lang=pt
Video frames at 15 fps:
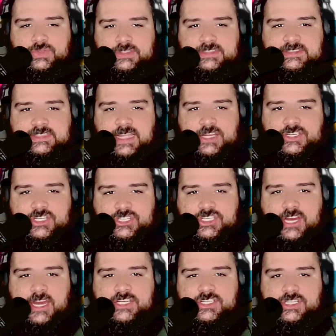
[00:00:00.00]
por sua estética
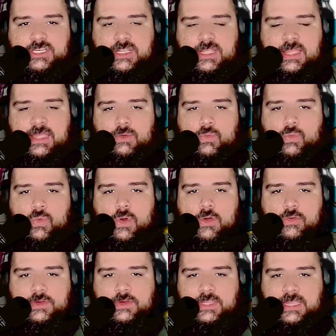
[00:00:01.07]
de arte é,
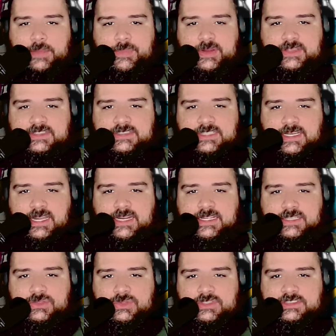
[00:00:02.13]
woke, que apresenta
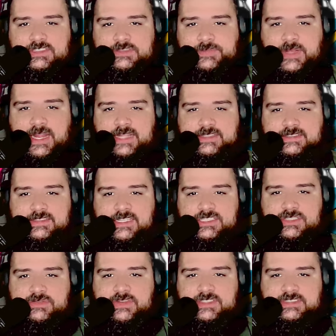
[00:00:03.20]
caricaturas inspiradas
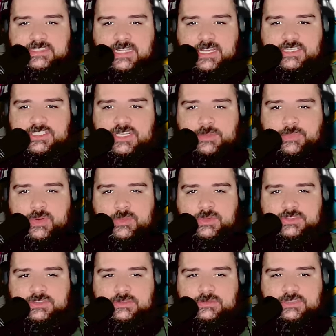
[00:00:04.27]
na diversidade e na
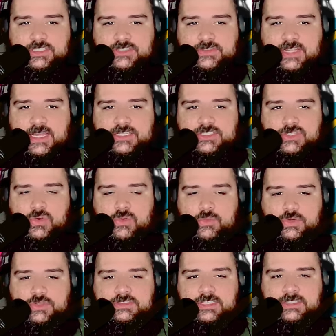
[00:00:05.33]
promoção de atividade
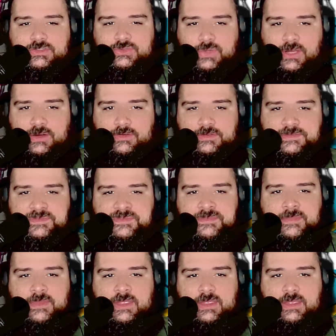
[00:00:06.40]
homossexual.
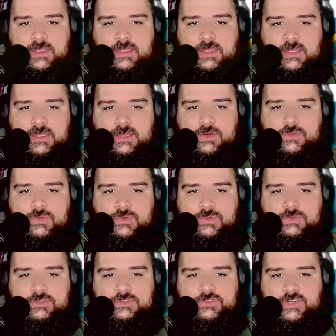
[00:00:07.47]
É,
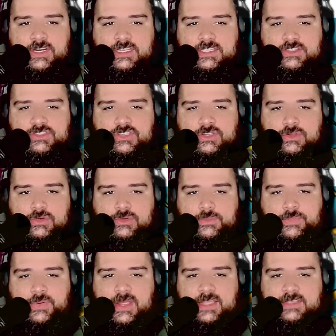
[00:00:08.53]
o Drunk
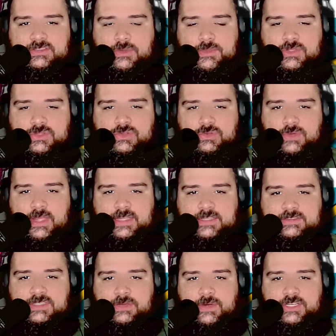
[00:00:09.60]
Dillo Press comentou no
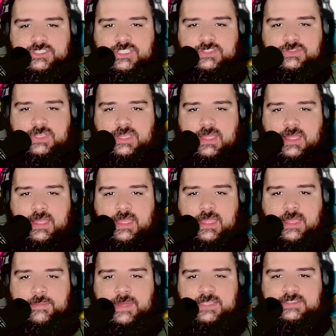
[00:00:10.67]
X: Eu acho que isso é,
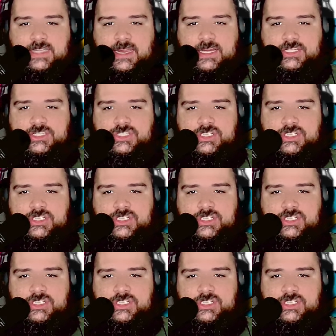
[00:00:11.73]
é, mais